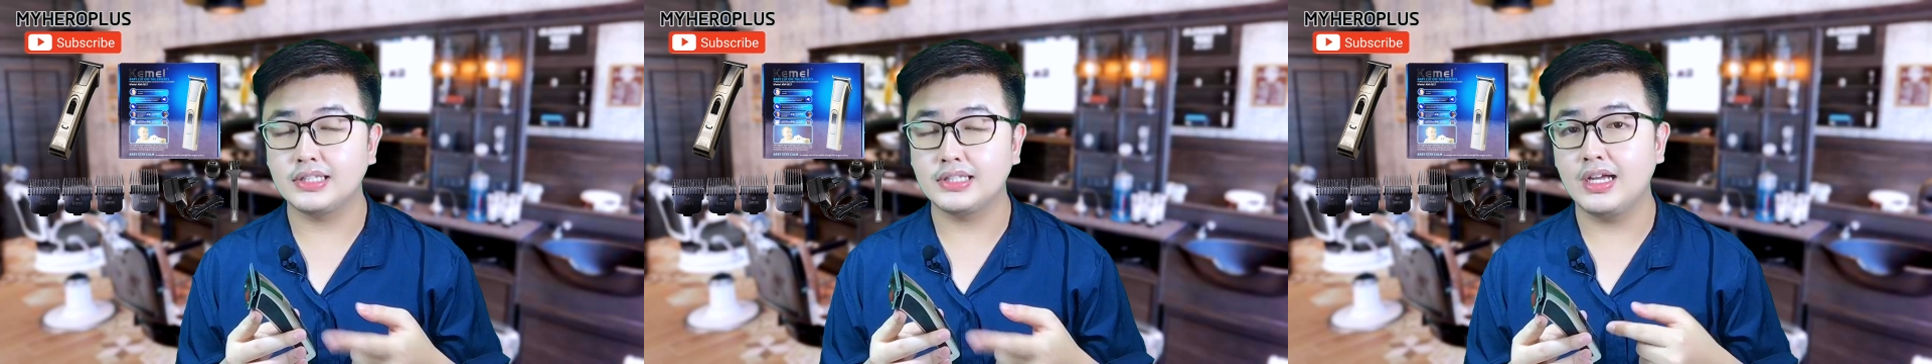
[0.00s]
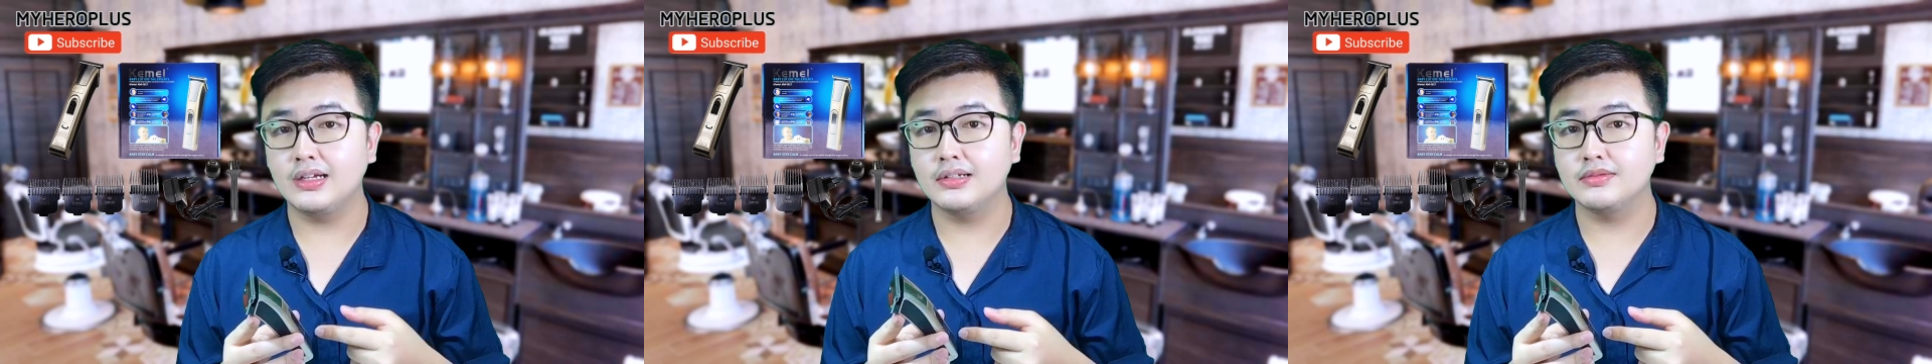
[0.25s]

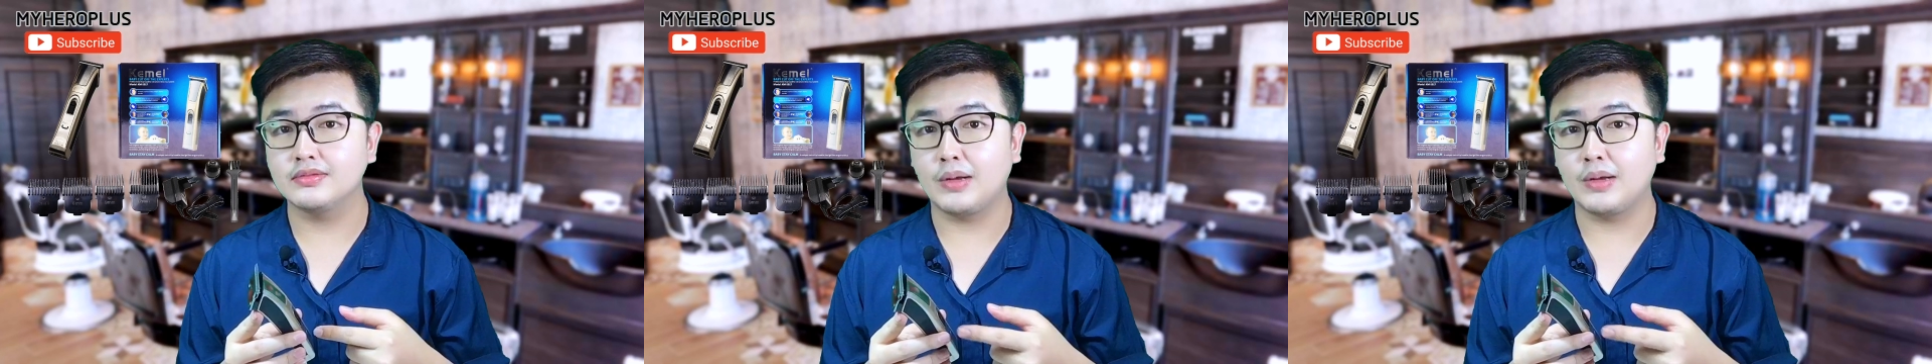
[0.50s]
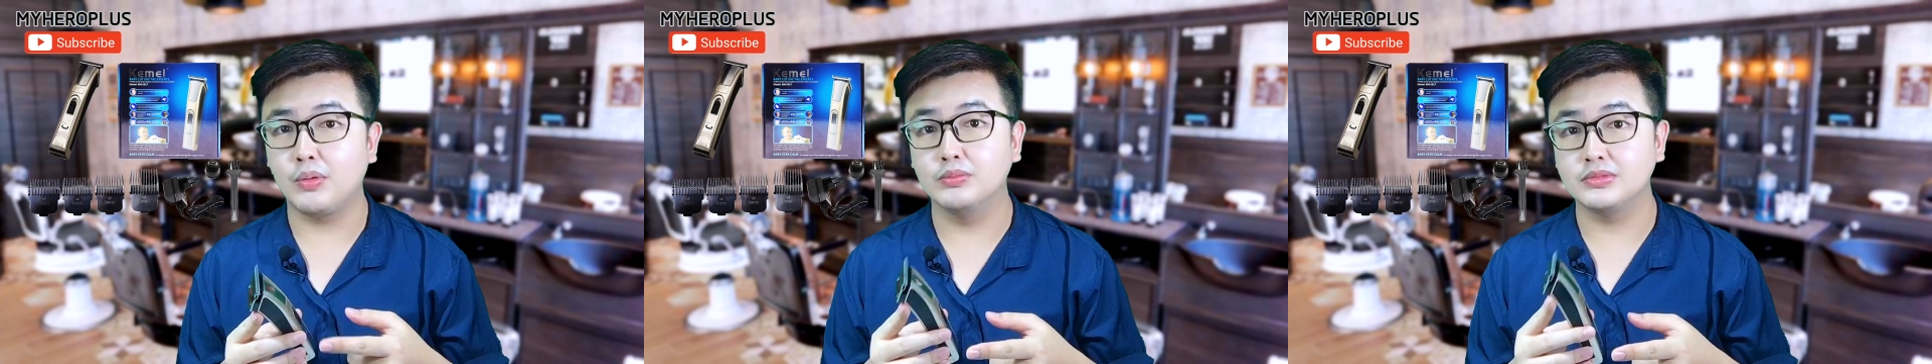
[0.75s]
ช่างตั
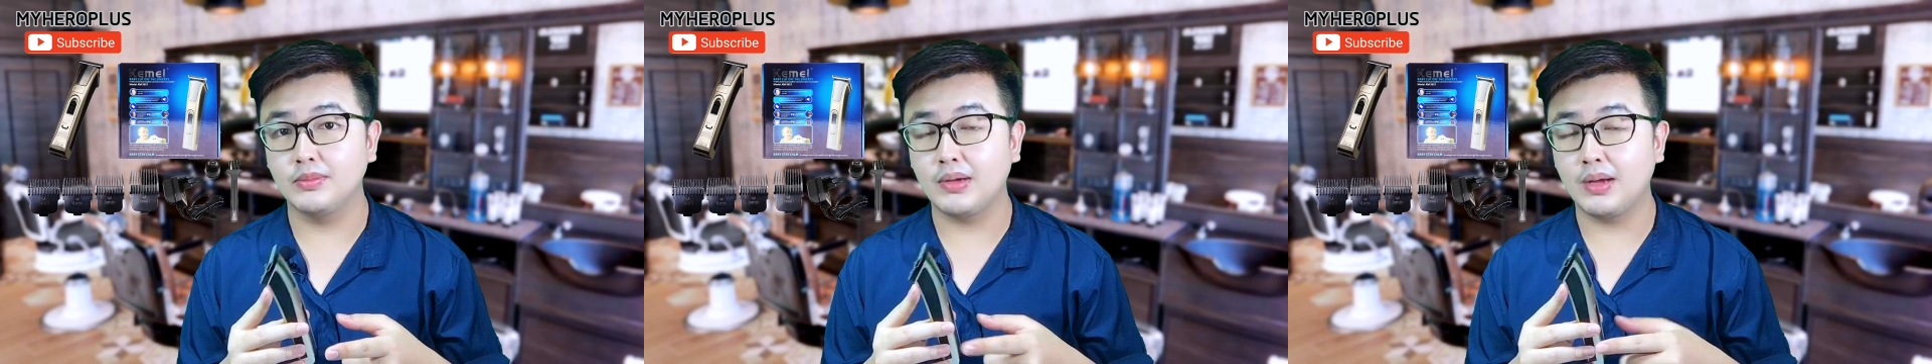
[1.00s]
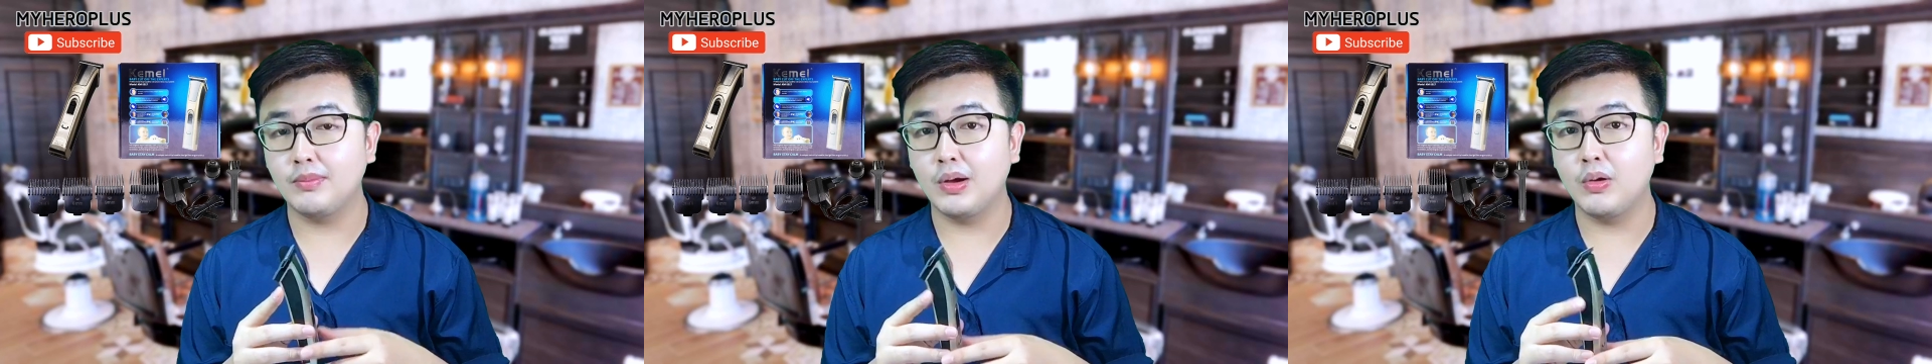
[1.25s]
ดผมใช่ไหม
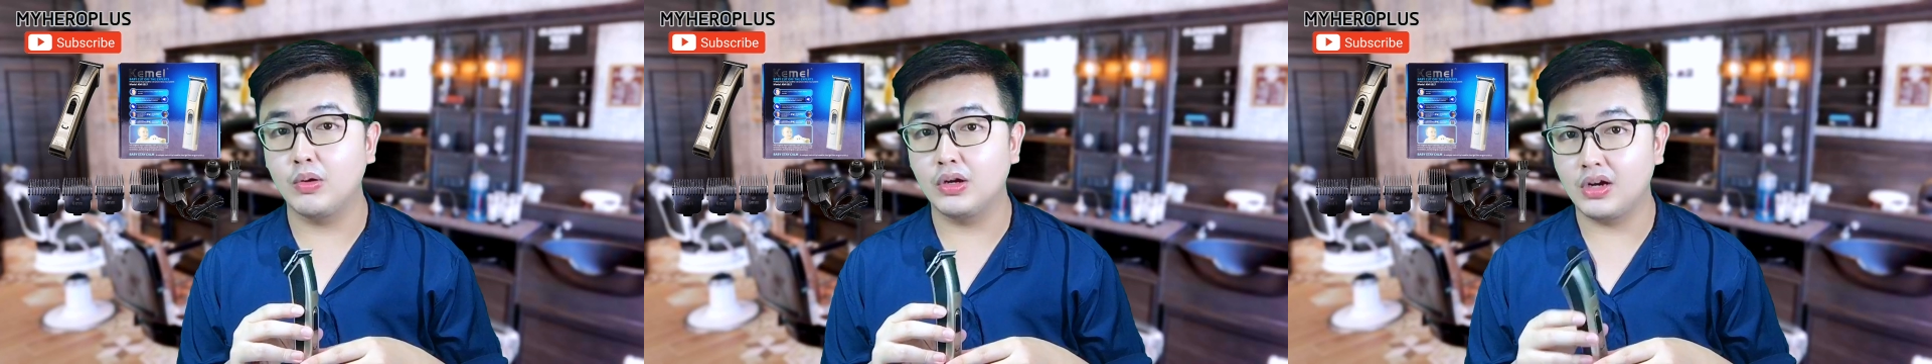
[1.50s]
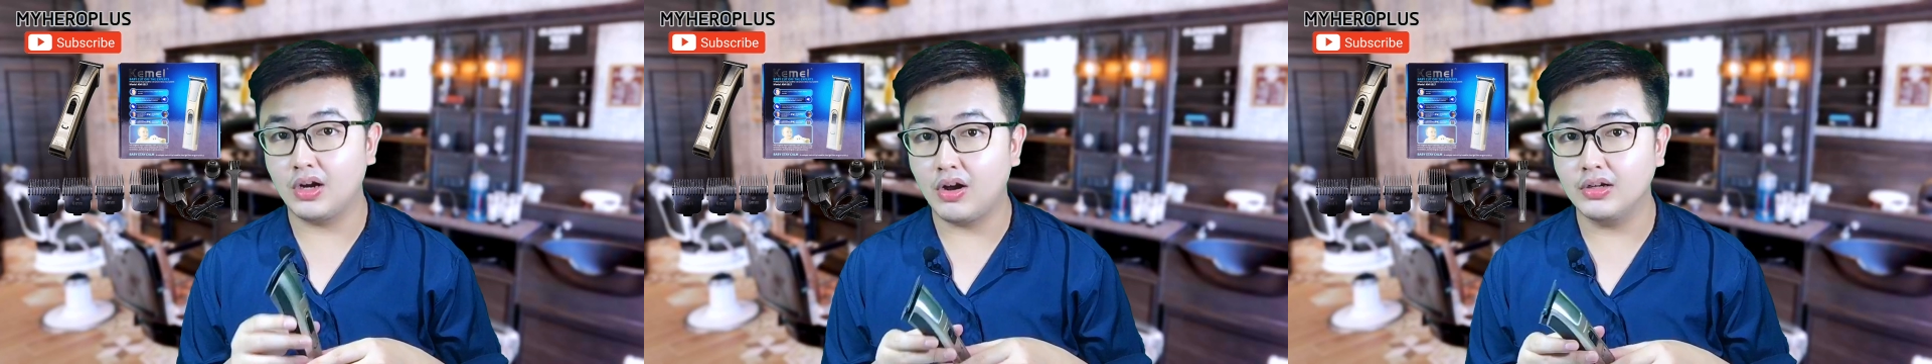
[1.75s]
ครับบางคน
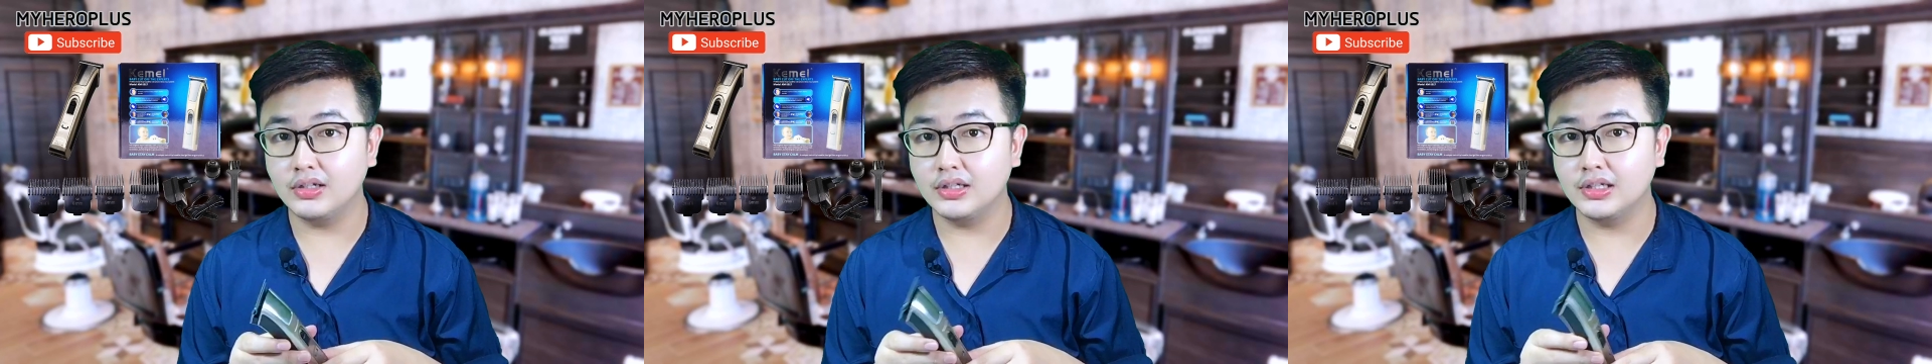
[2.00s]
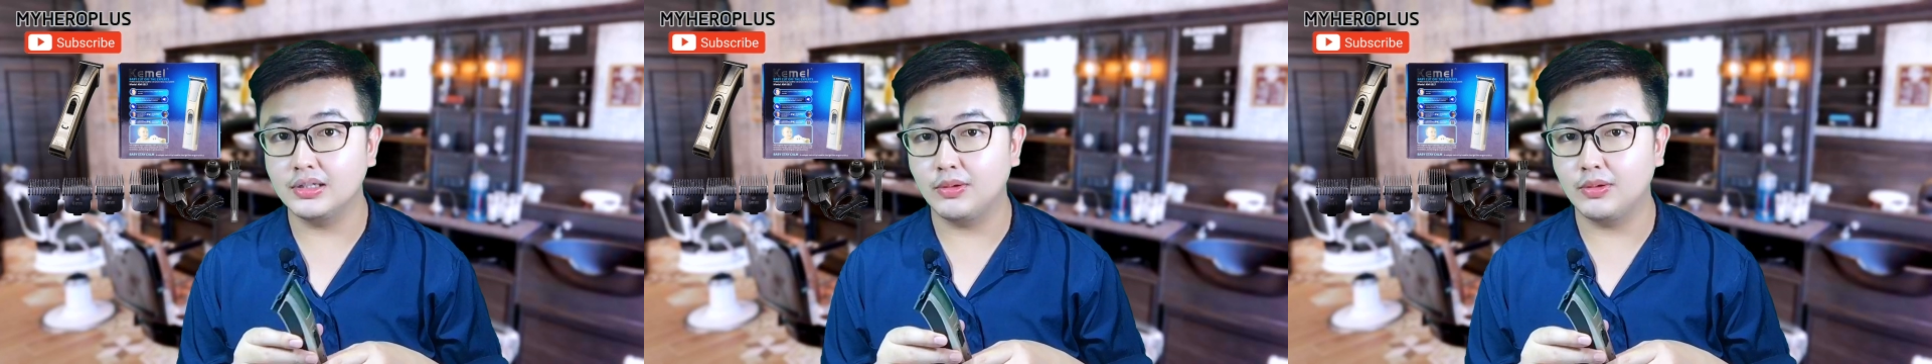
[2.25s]
ร้องเล
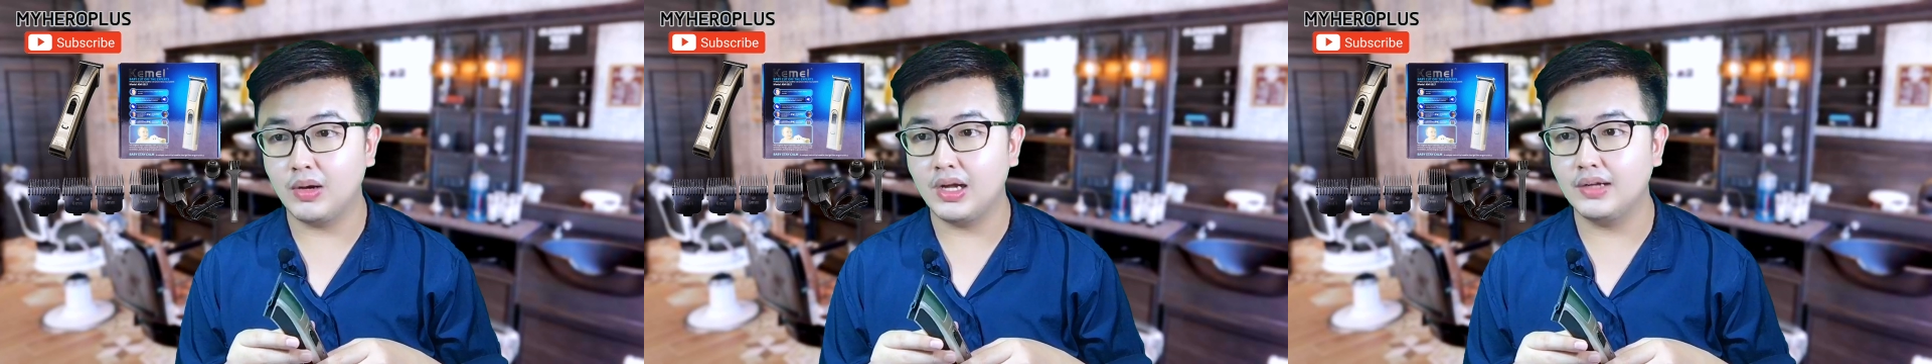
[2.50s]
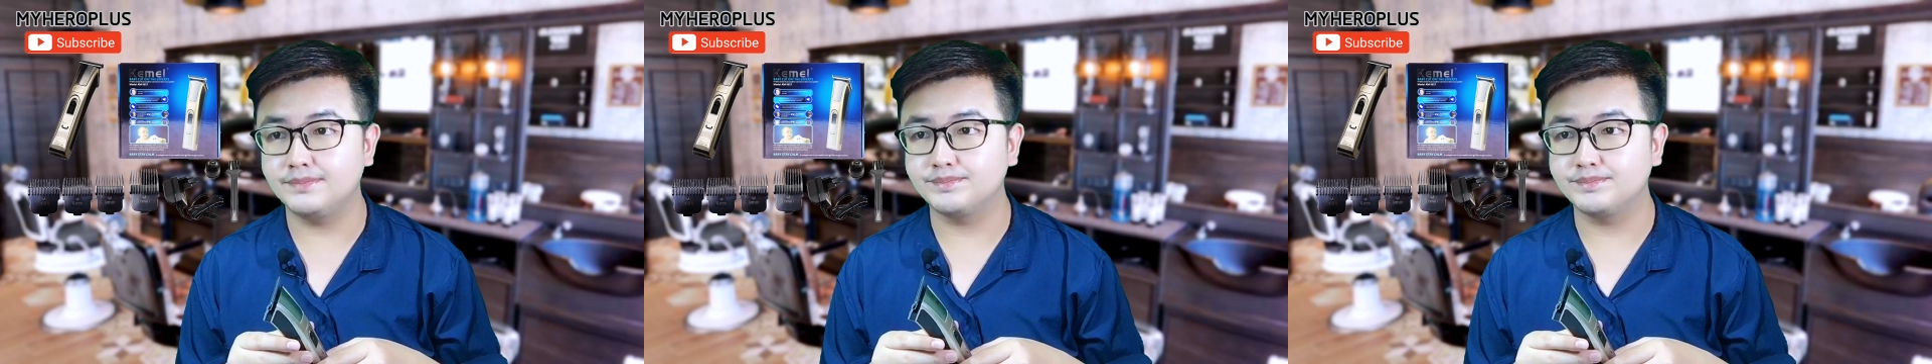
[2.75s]
ยเพราะว่า